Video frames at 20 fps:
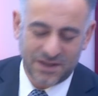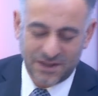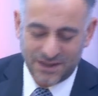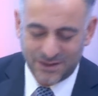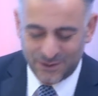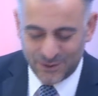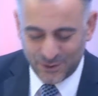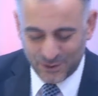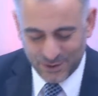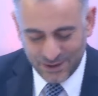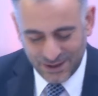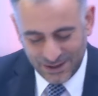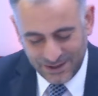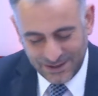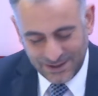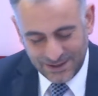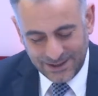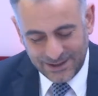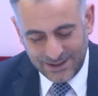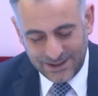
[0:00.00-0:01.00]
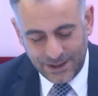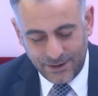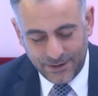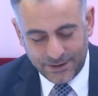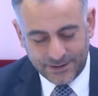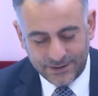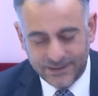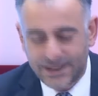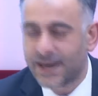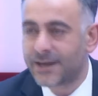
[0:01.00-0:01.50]
katıyoruz.
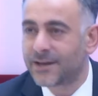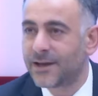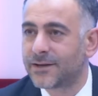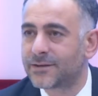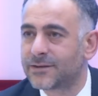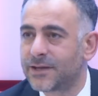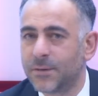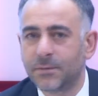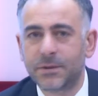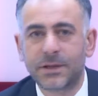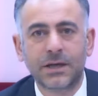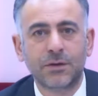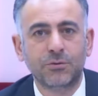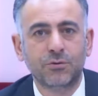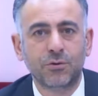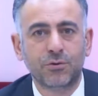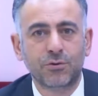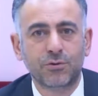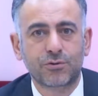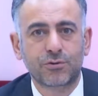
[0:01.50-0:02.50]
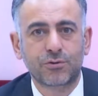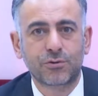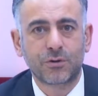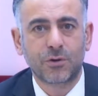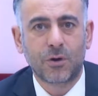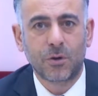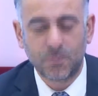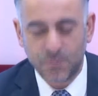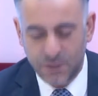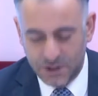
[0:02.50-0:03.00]
Evet tekrar tebrik ediyoruz
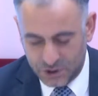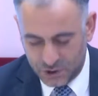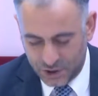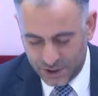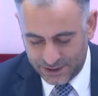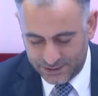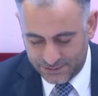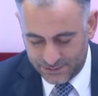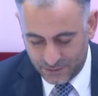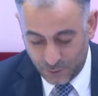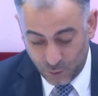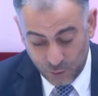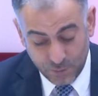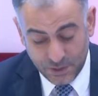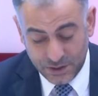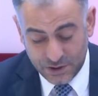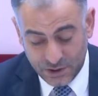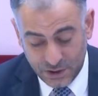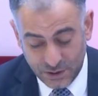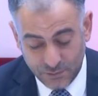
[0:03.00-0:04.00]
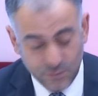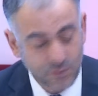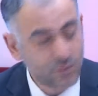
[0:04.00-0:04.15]
15 şehit İstersen 15 konuya, Temmuz.